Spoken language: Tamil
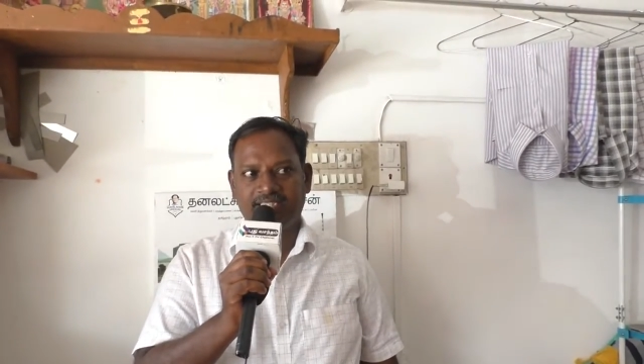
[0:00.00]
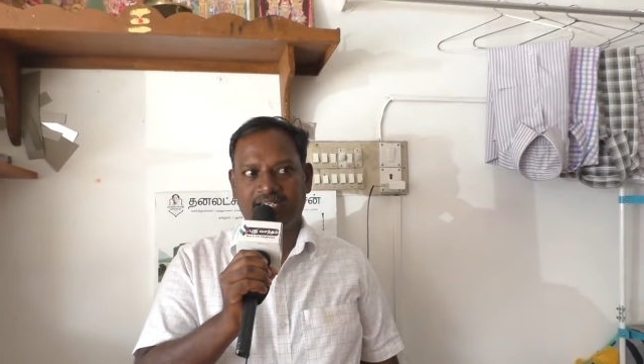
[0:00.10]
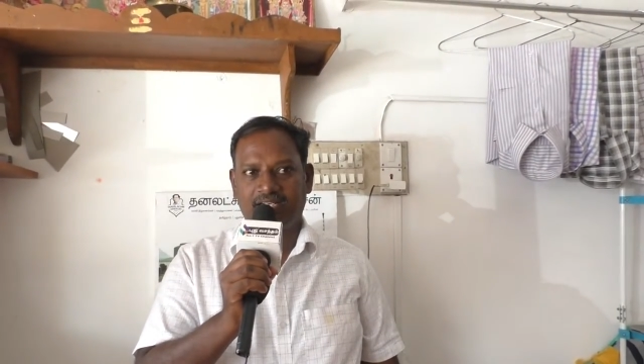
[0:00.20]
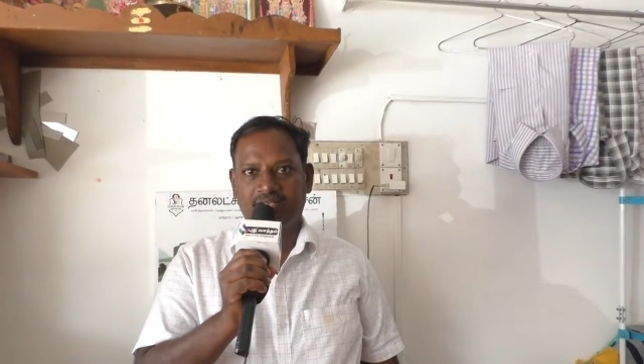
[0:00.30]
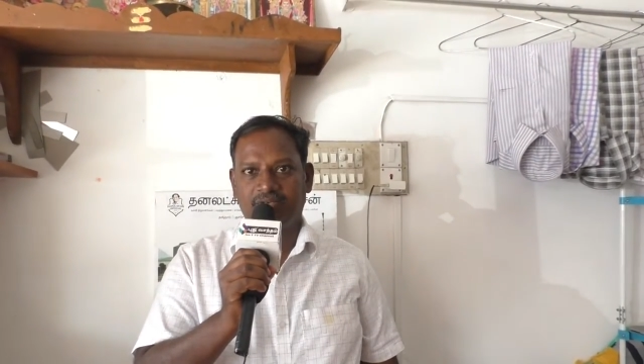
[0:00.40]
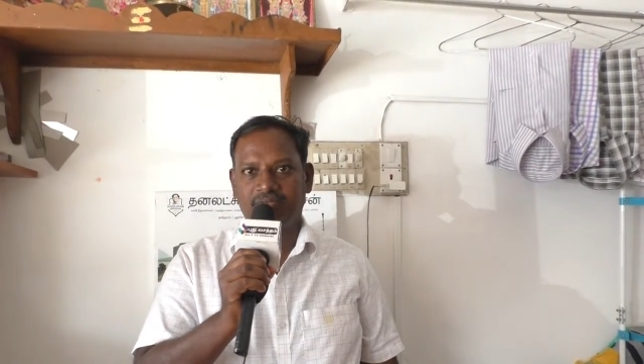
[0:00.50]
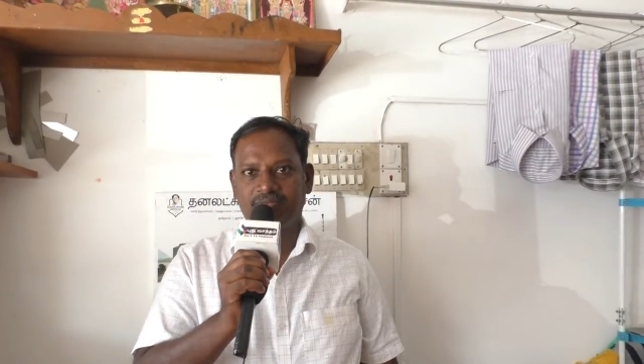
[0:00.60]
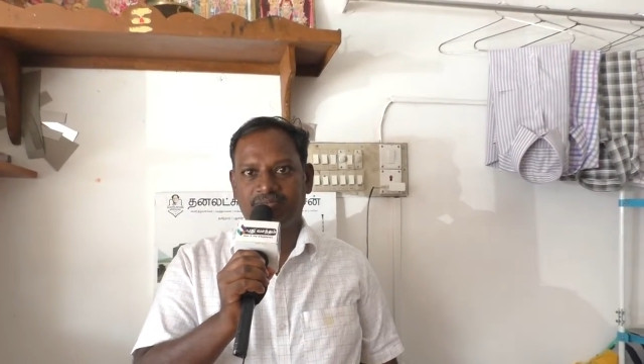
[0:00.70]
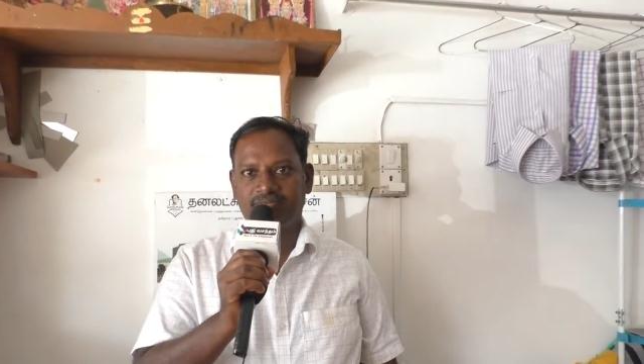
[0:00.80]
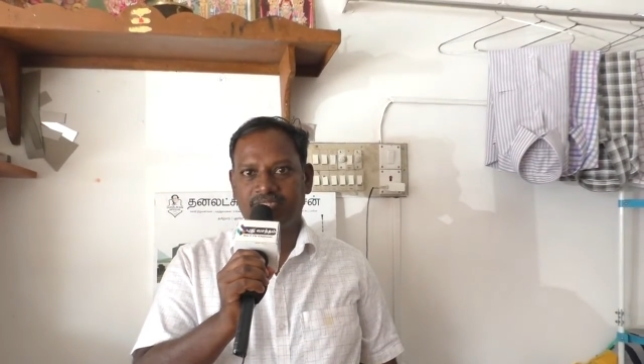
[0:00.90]
செய்கிற எல்லாருக்கும்
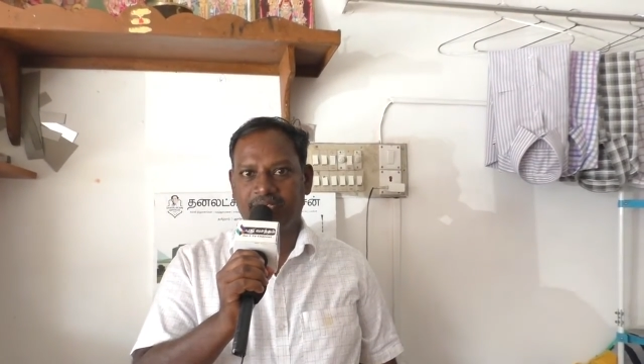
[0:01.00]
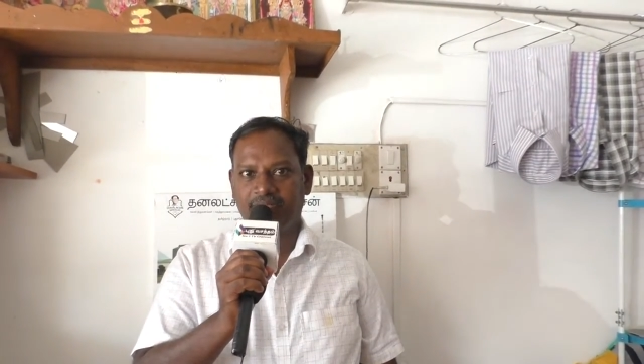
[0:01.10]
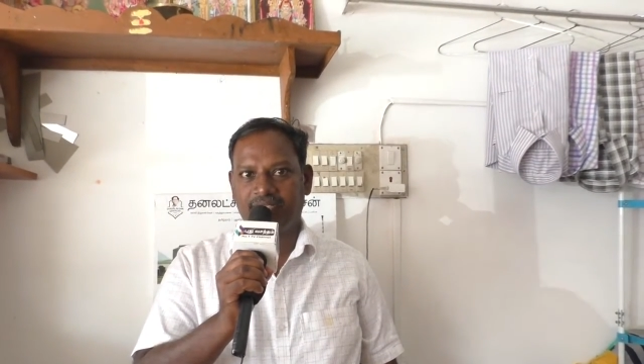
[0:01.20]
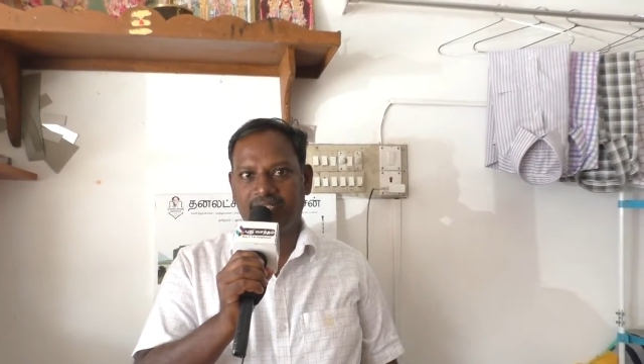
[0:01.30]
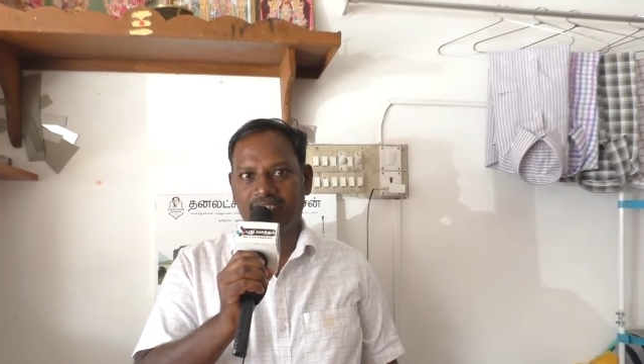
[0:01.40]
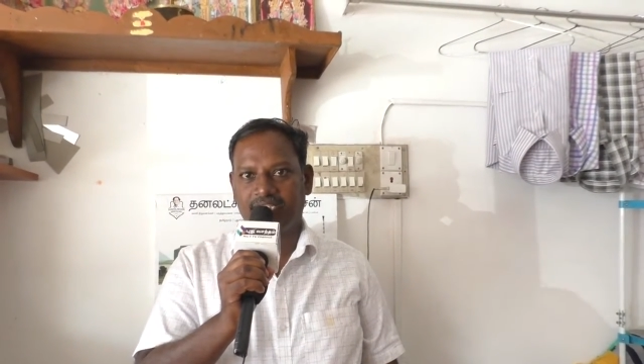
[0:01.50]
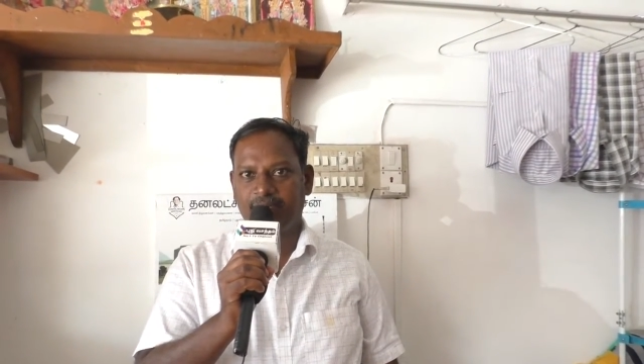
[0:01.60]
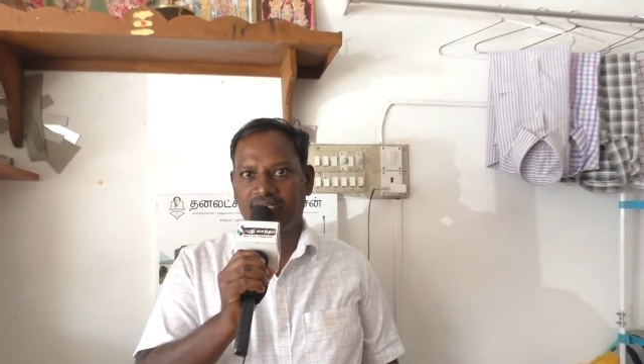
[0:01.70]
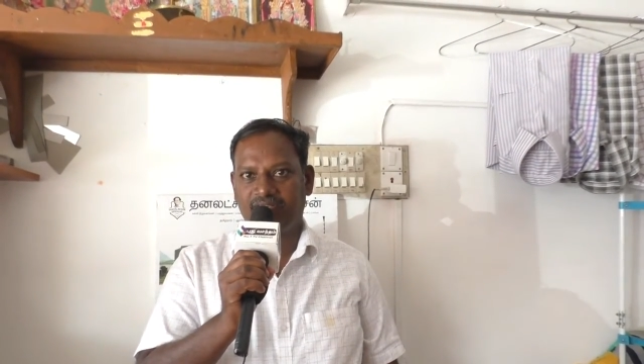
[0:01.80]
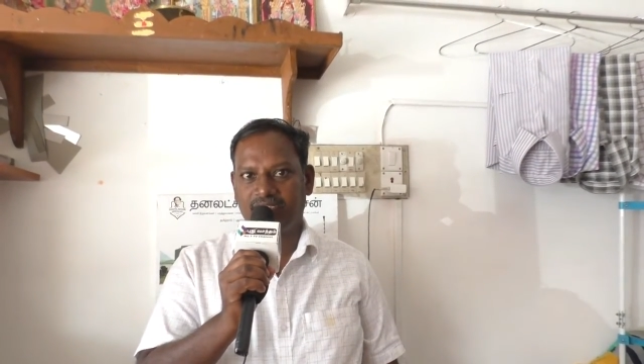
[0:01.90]
என்னோட
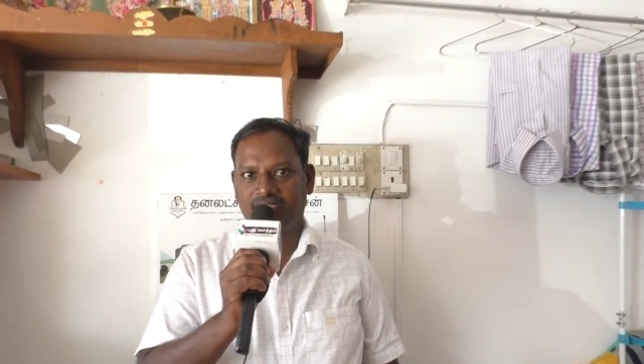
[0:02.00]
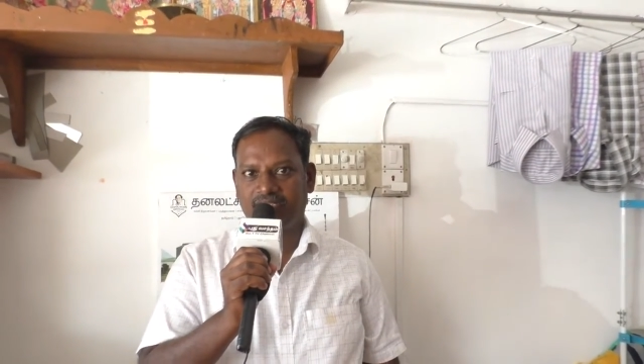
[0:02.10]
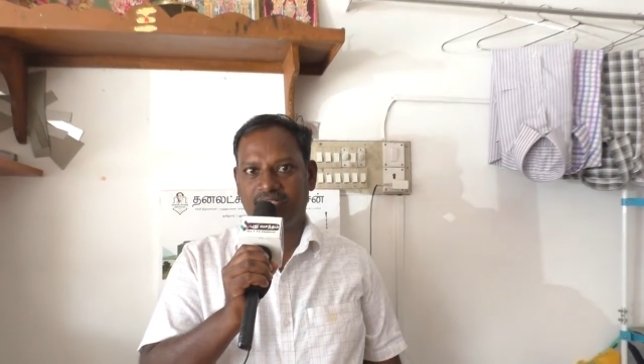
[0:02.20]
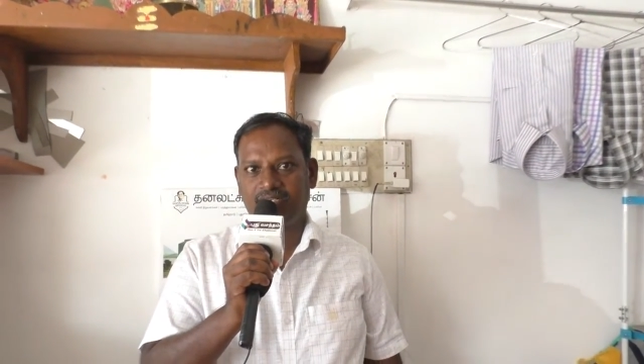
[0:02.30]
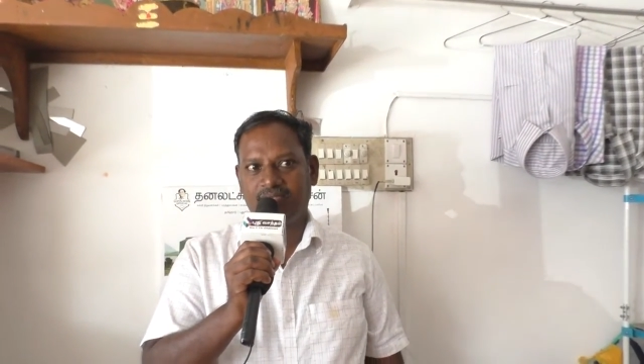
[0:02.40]
தீபாவளி வாழ்த்துக்கள்